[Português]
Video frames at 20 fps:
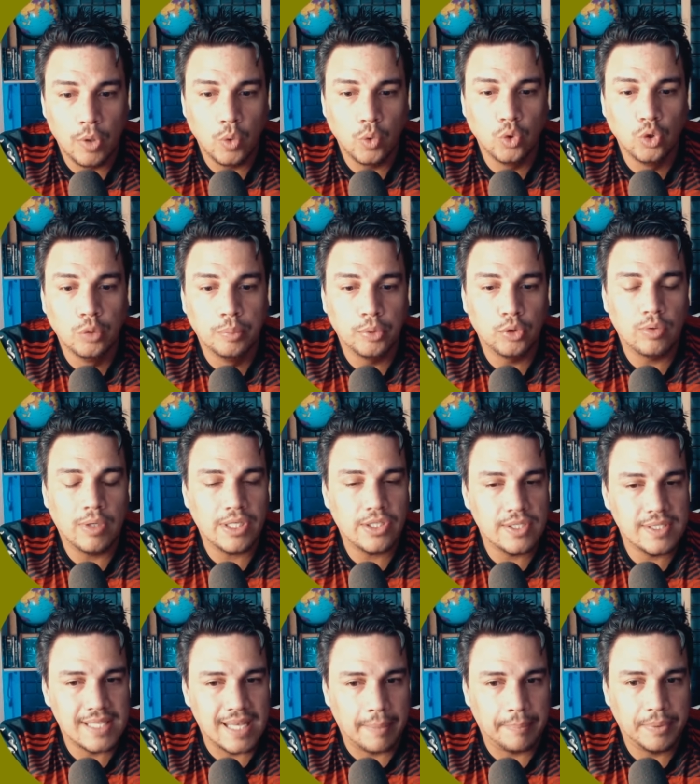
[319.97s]
no meu grupo do
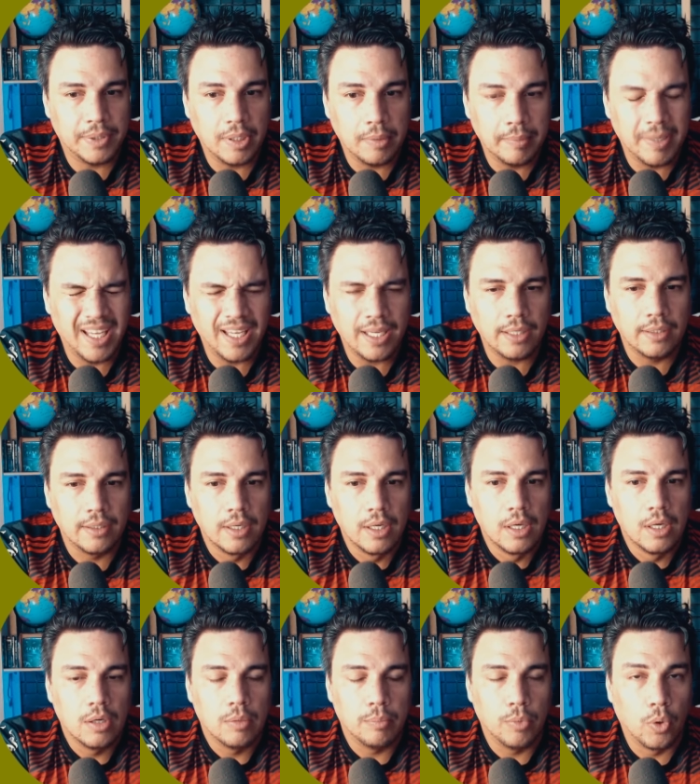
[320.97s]
WhatsApp também.
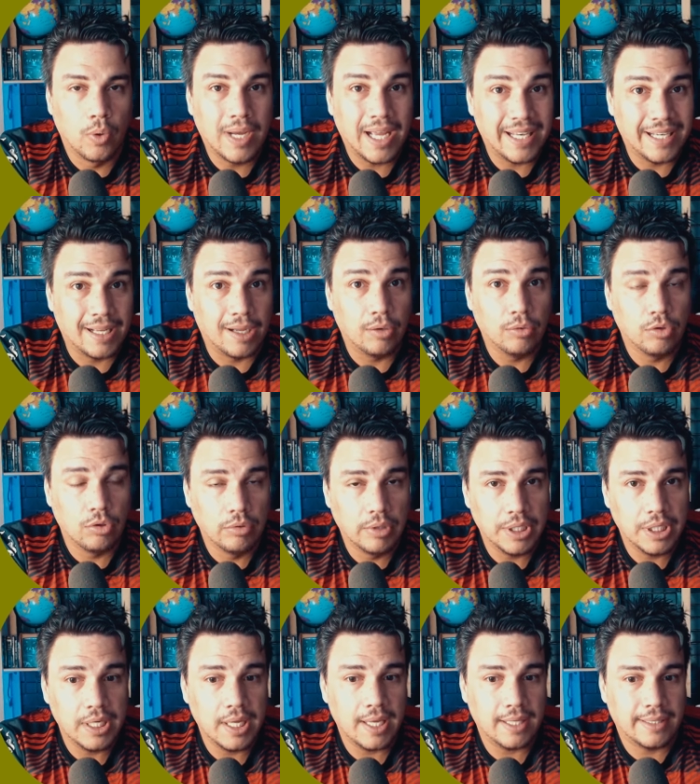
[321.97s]
Meu canal que eu
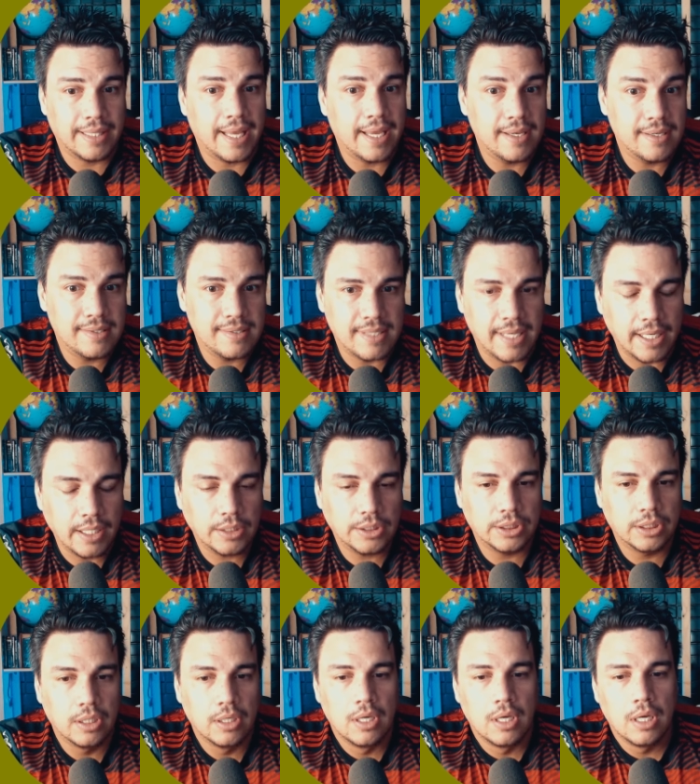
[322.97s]
criei é até
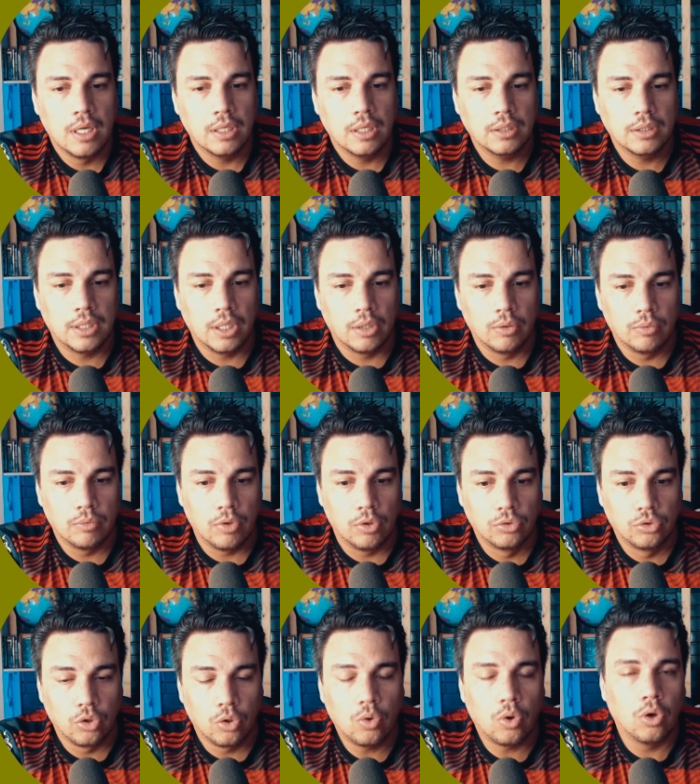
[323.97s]
recente. Então
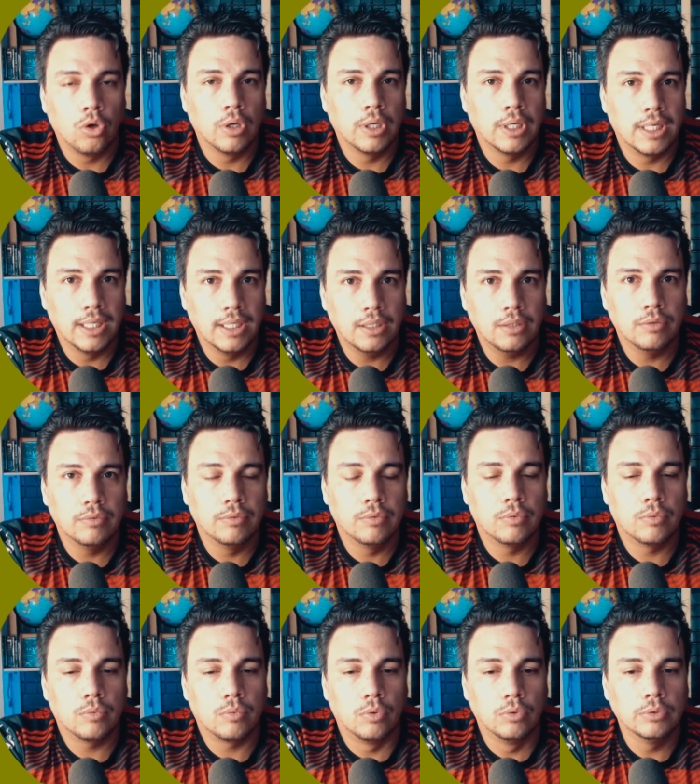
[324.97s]
eu estou
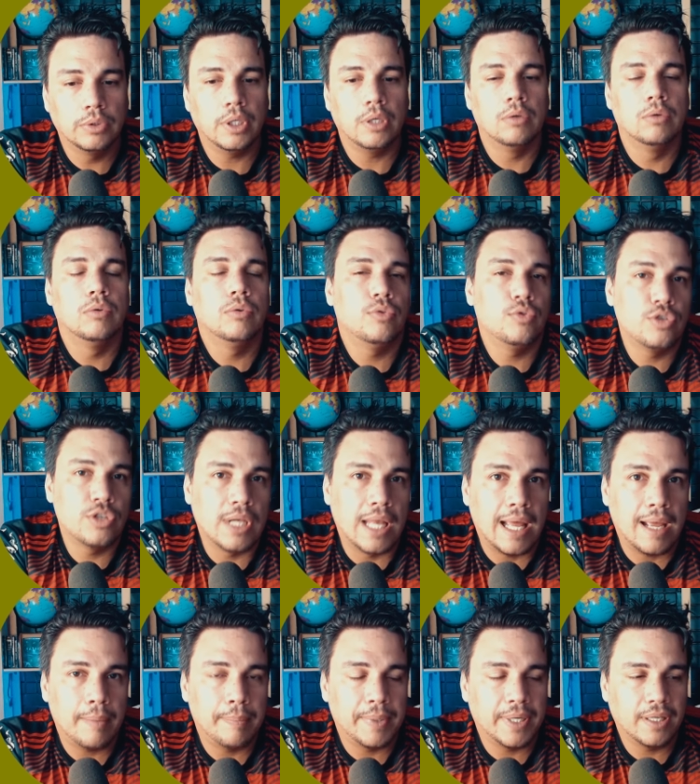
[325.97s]
colocando conteúdos
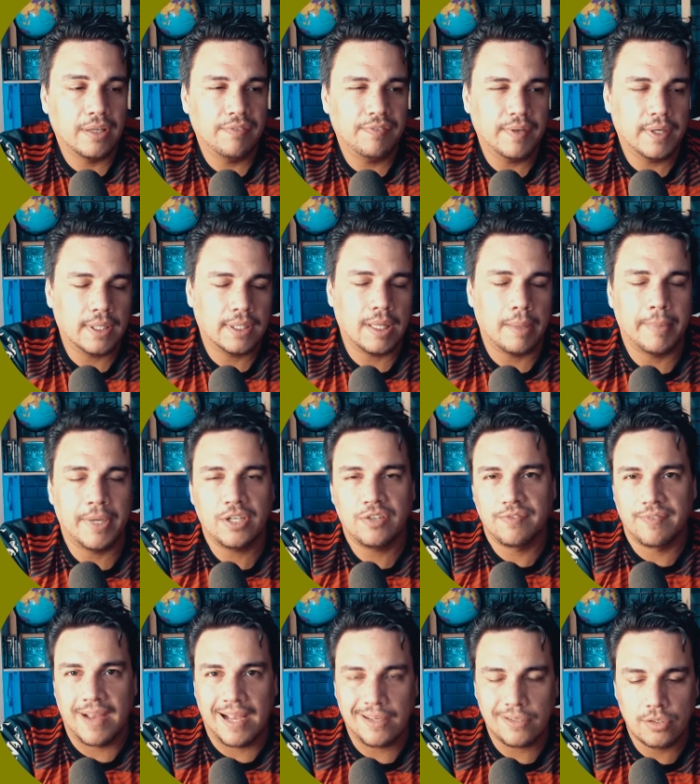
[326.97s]
lá para que fique até mais
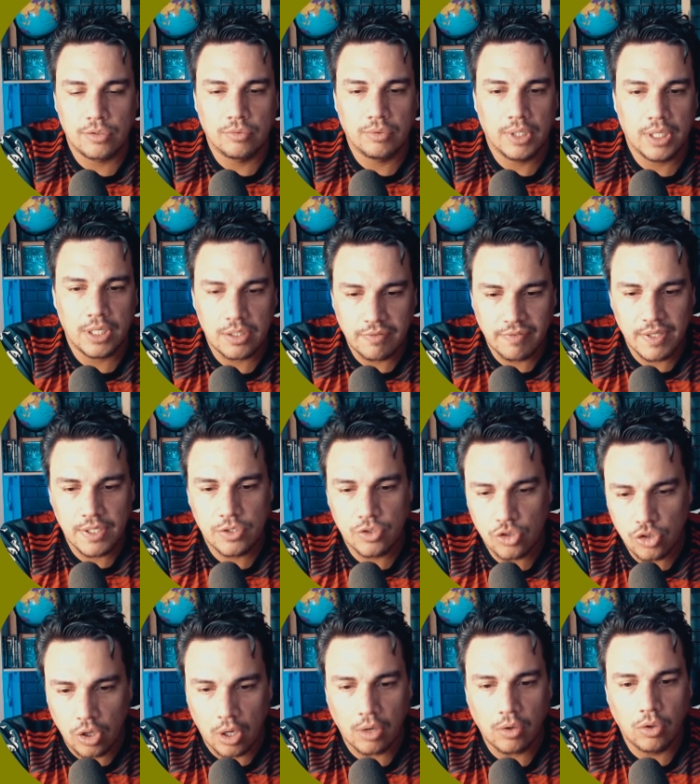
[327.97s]
fácil do que às vezes
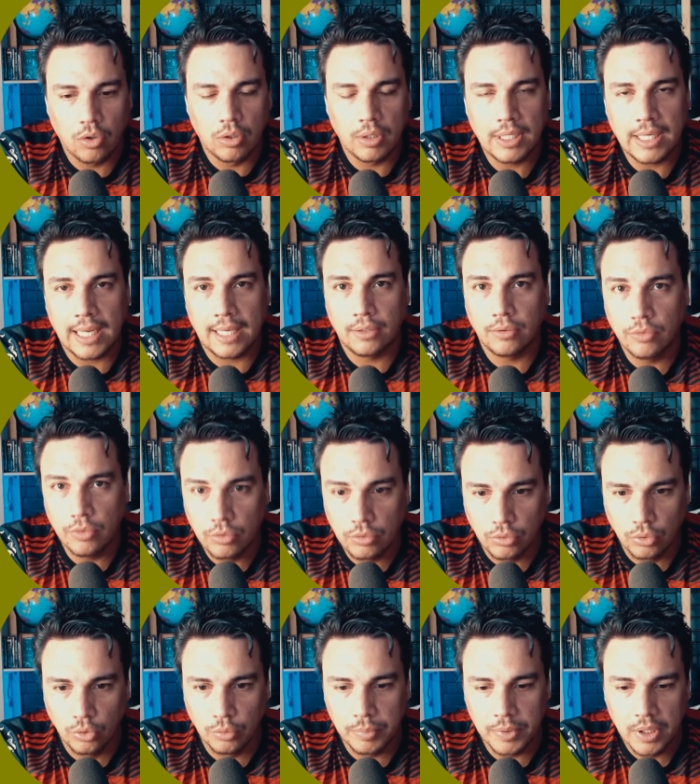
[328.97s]
só colocar no
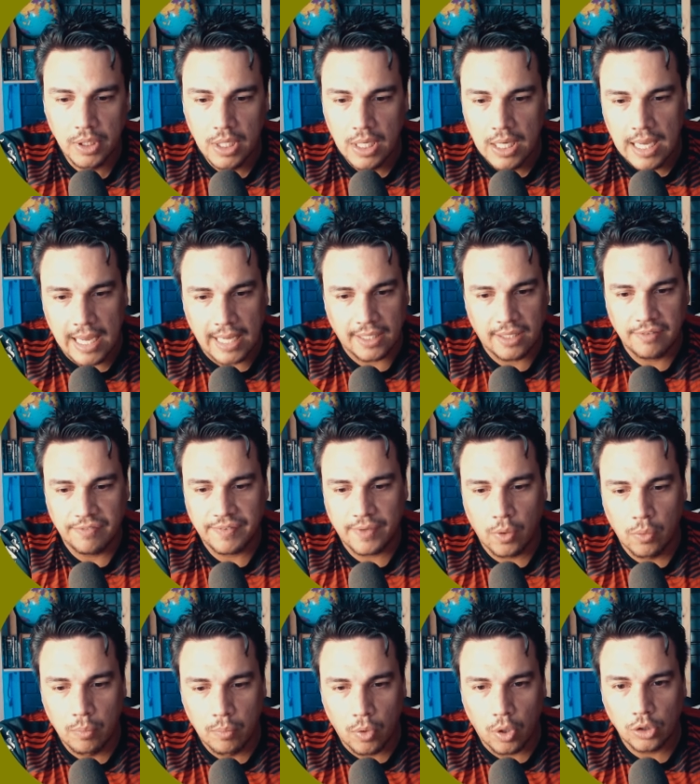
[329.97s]
YouTube. Aqui
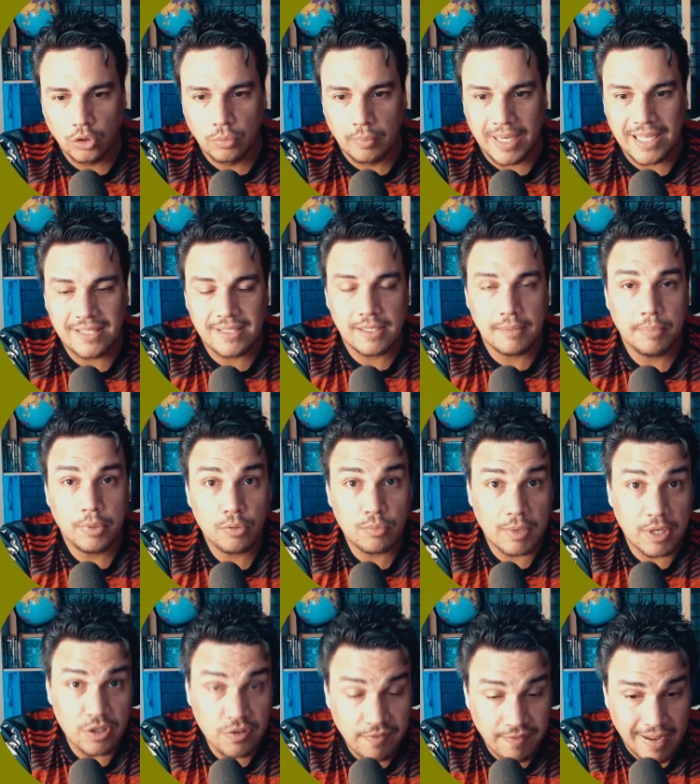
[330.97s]
fica um modo mais simples,
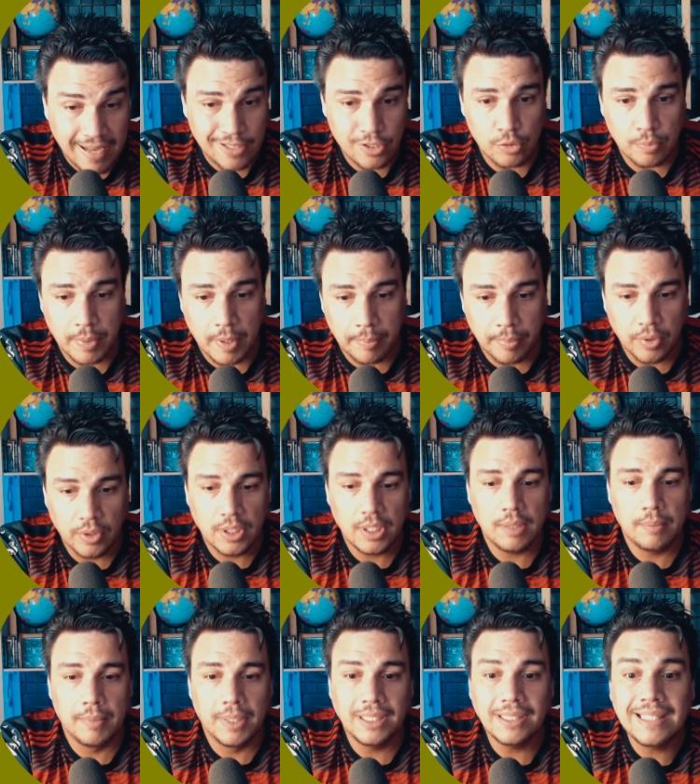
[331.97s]
mais fácil para
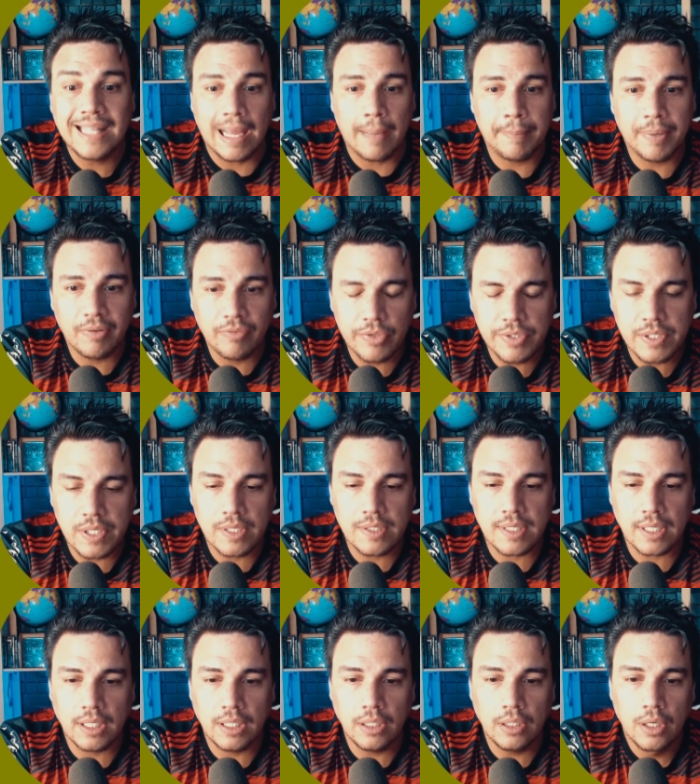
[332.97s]
poder mandar para
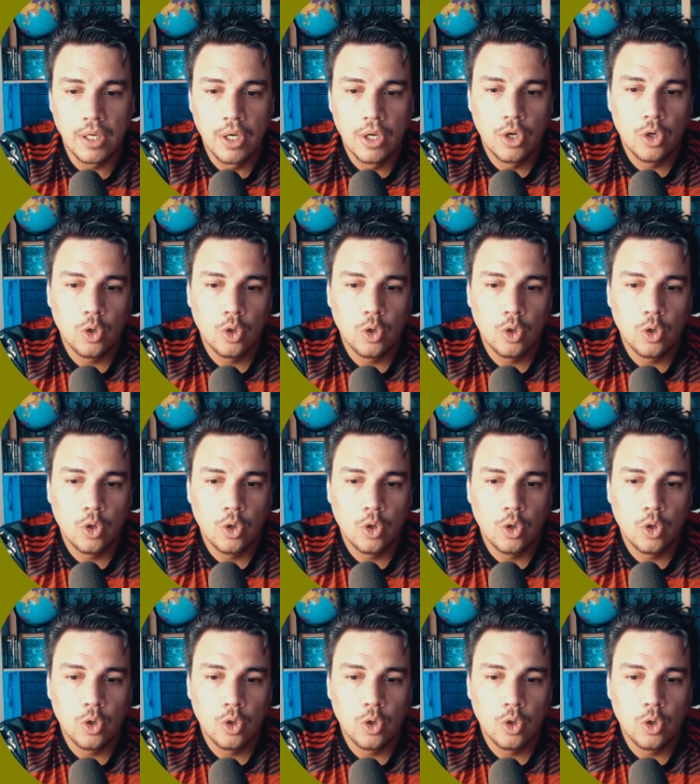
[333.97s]
vocês aqui